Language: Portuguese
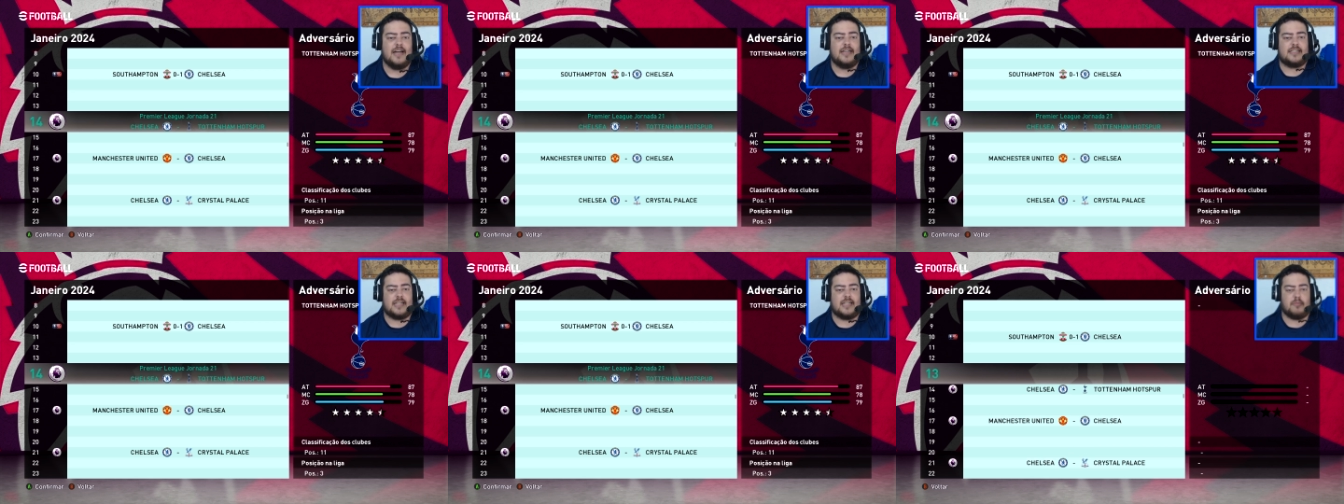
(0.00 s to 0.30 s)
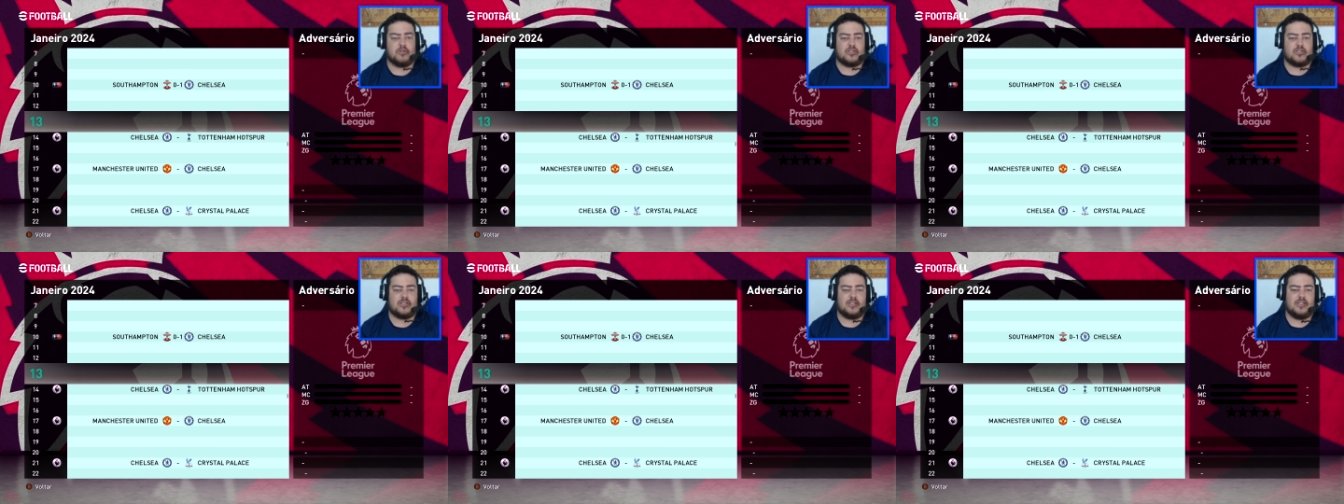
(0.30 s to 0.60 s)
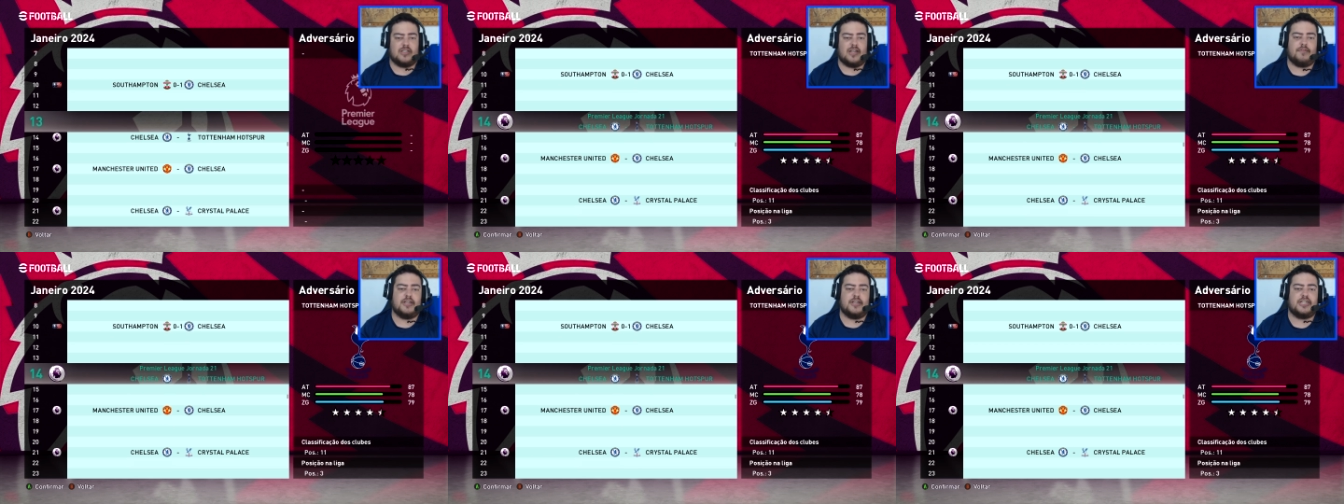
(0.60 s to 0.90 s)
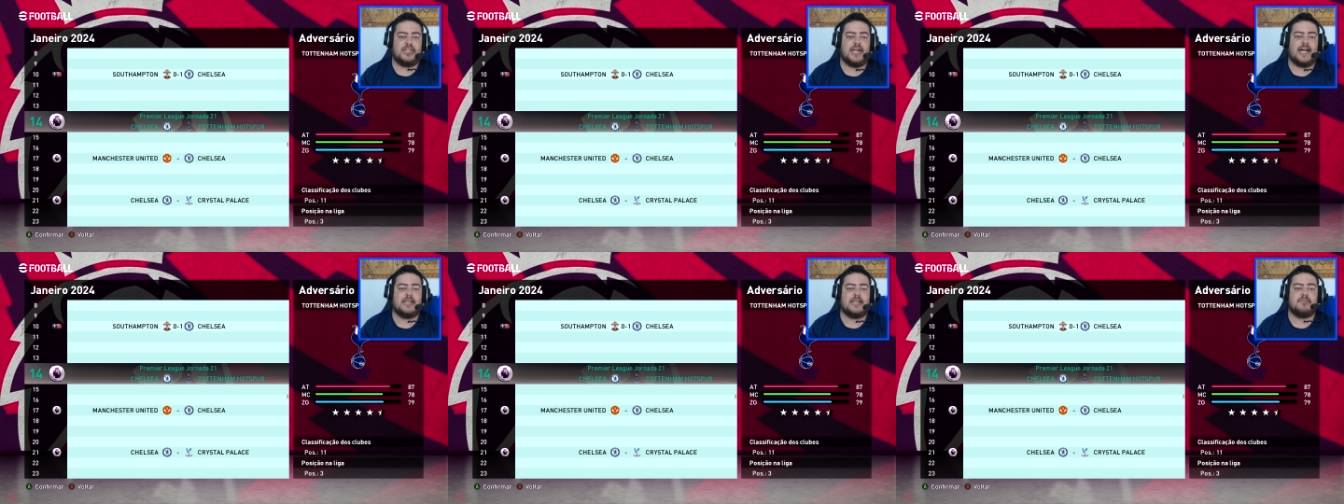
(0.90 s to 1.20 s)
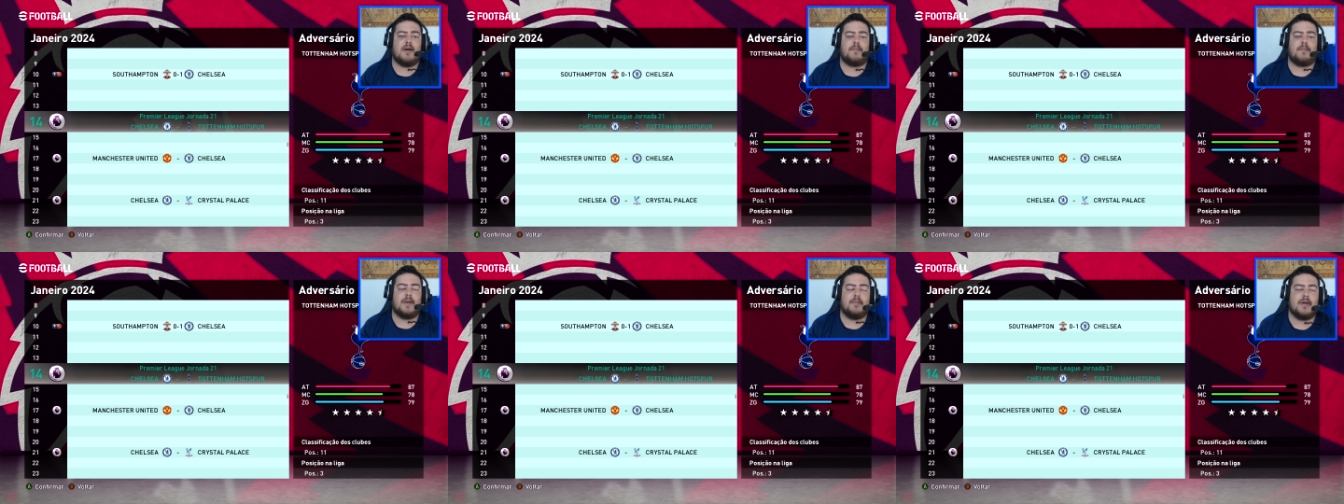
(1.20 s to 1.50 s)
Estamos na
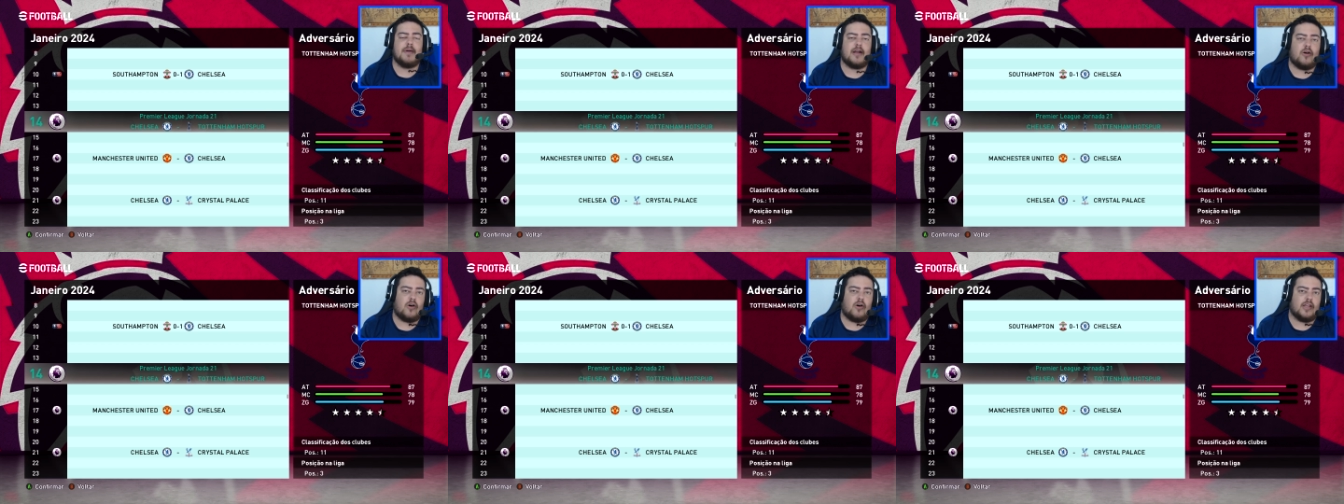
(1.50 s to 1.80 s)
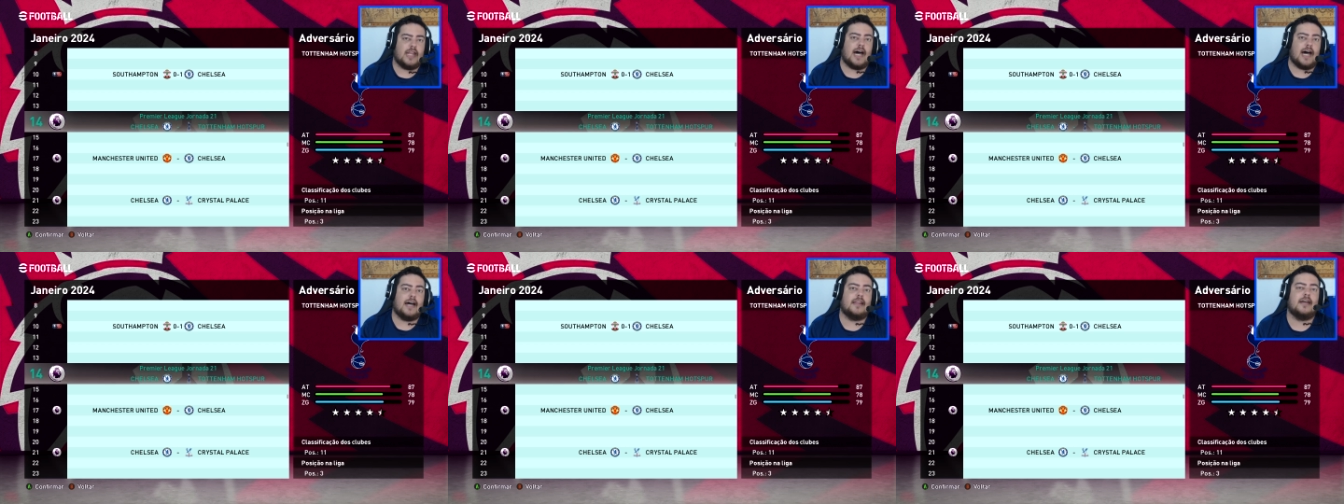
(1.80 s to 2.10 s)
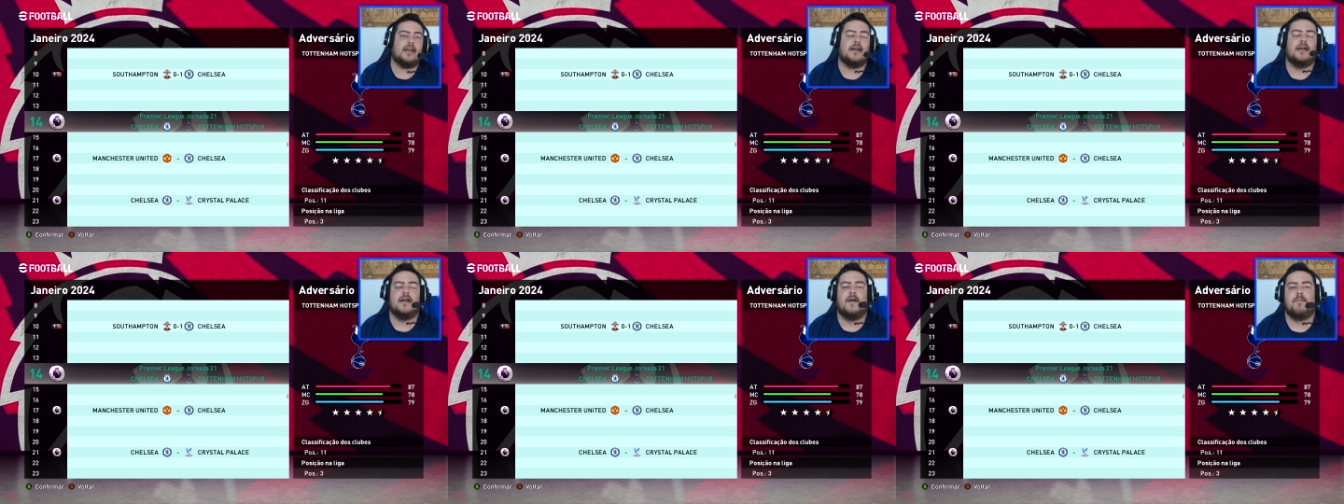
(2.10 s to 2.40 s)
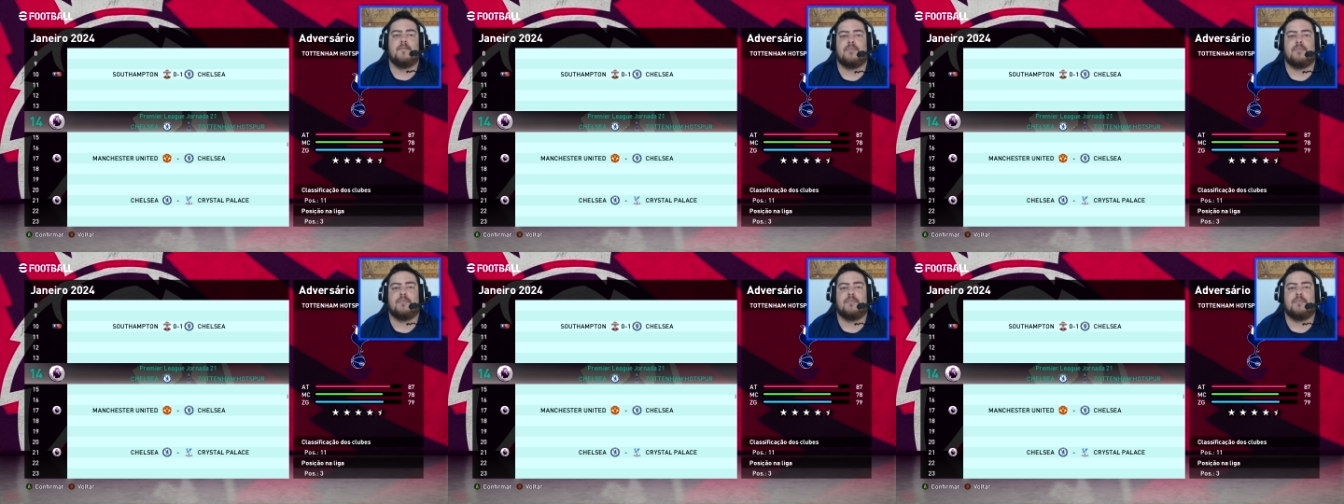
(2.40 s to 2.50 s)
21 rodada,